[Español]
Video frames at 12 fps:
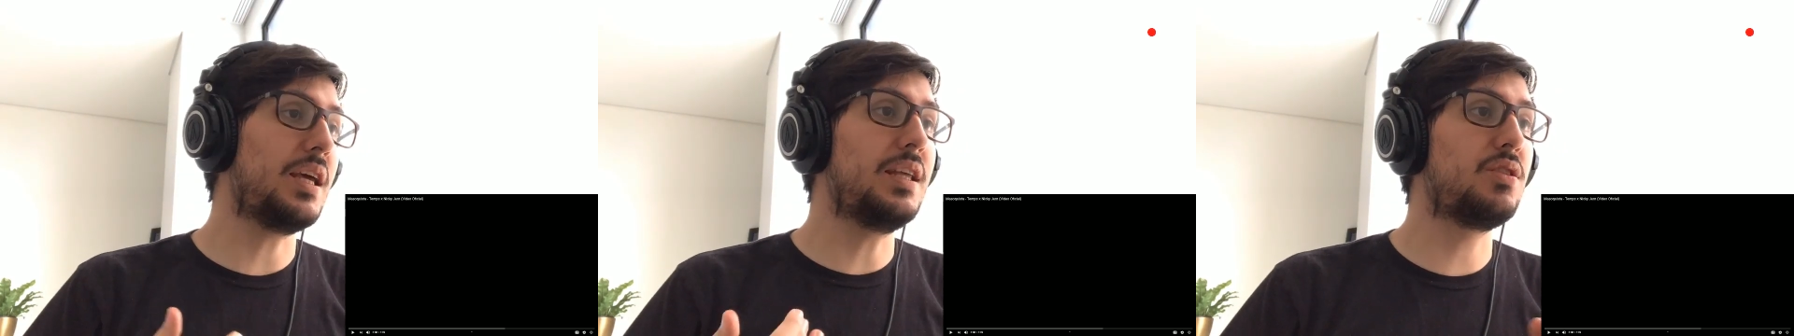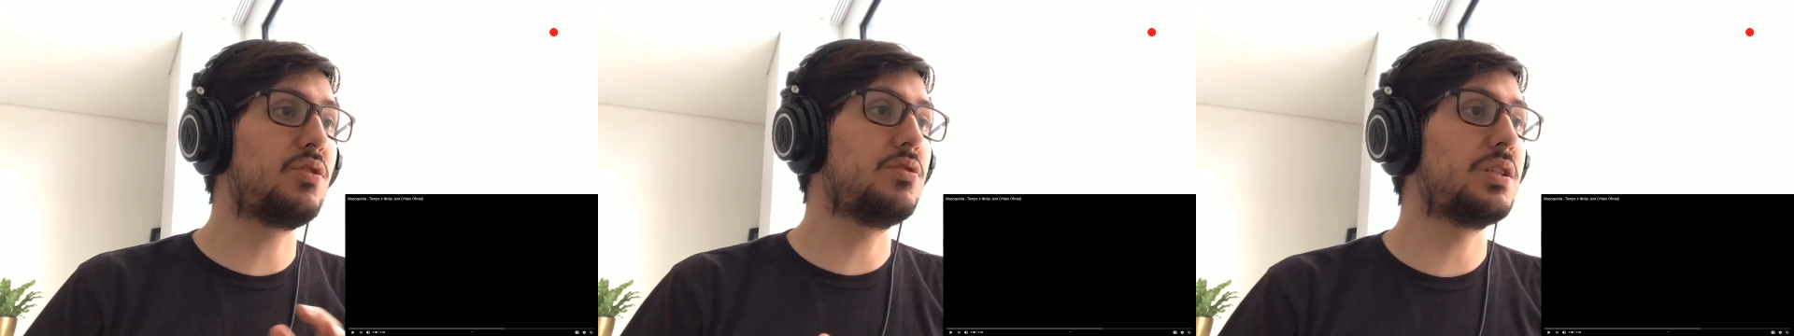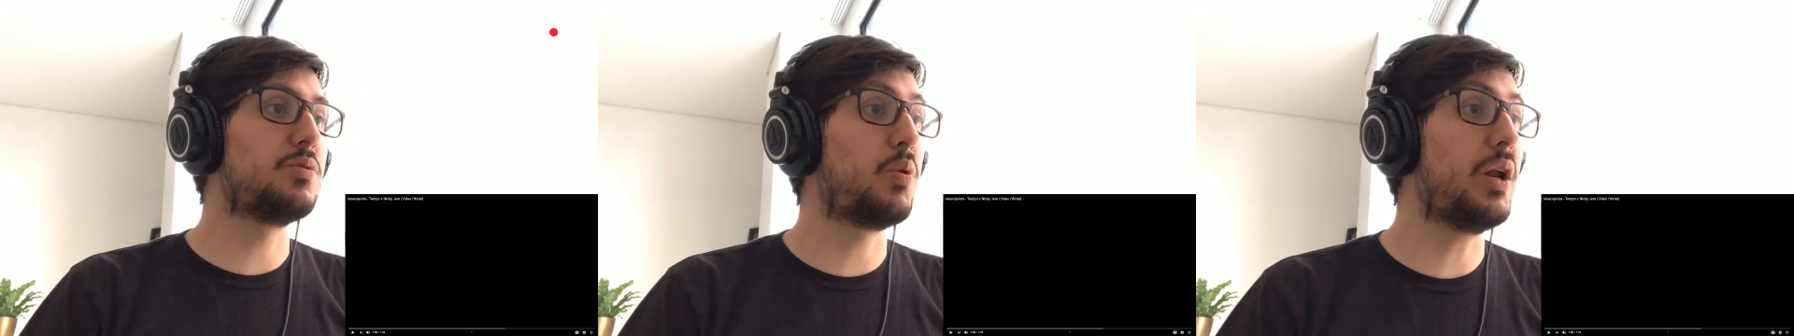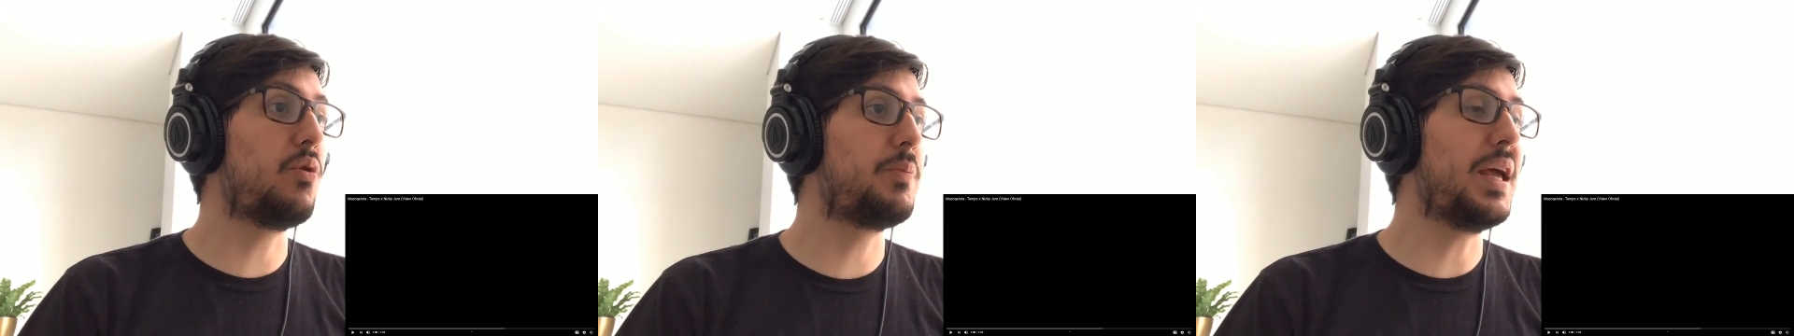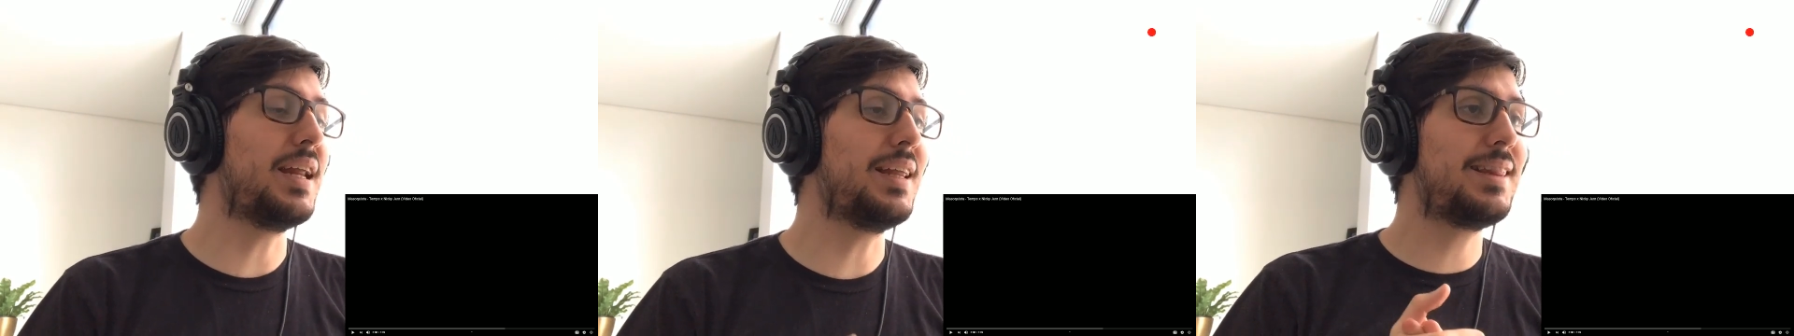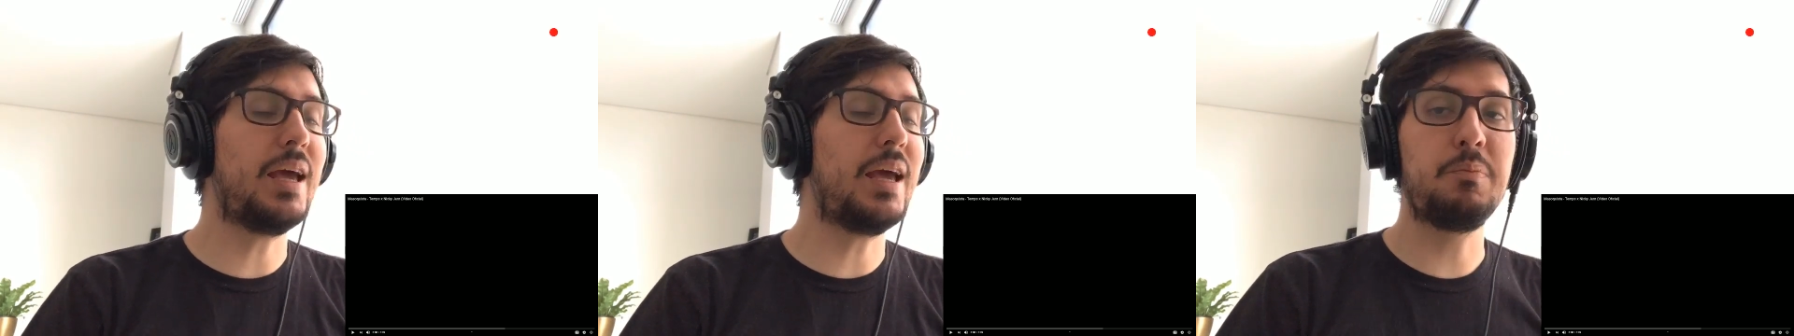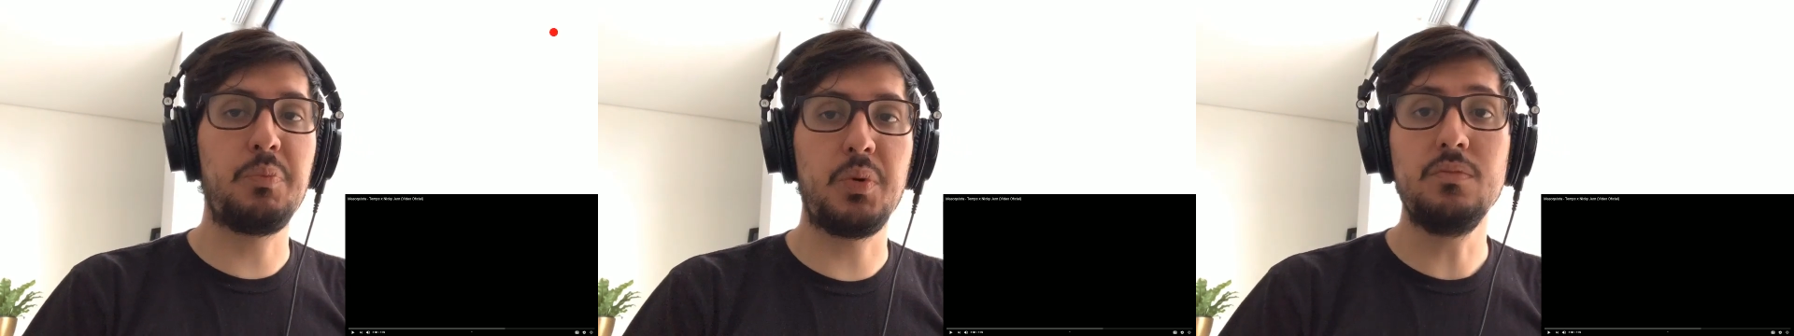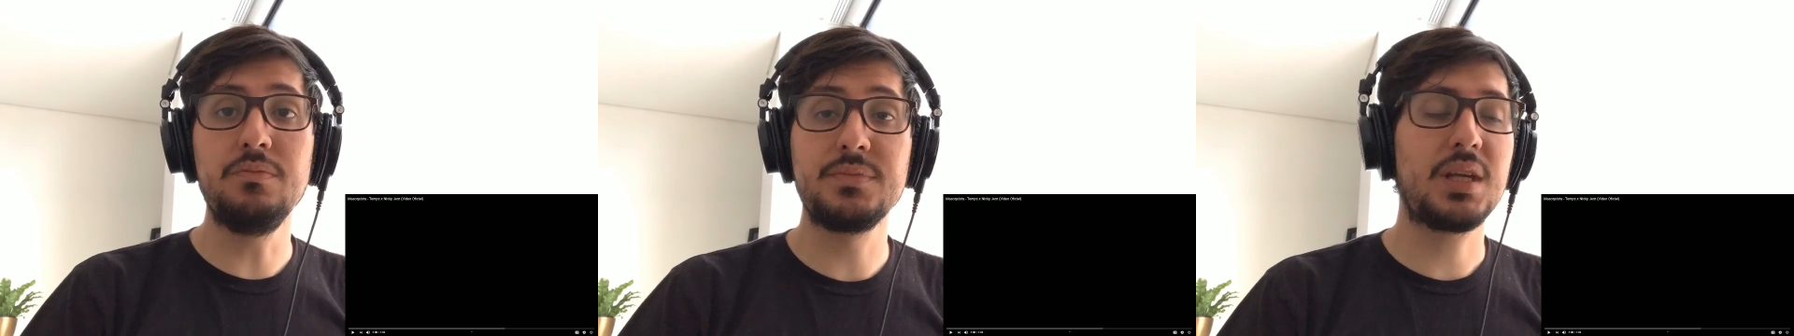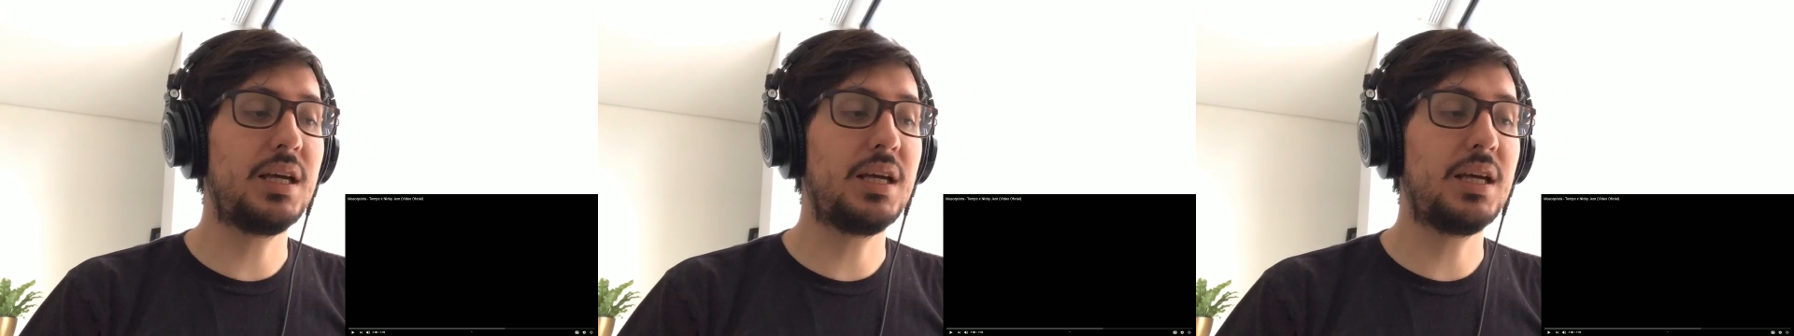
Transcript: entonces bueno, viene Tempo,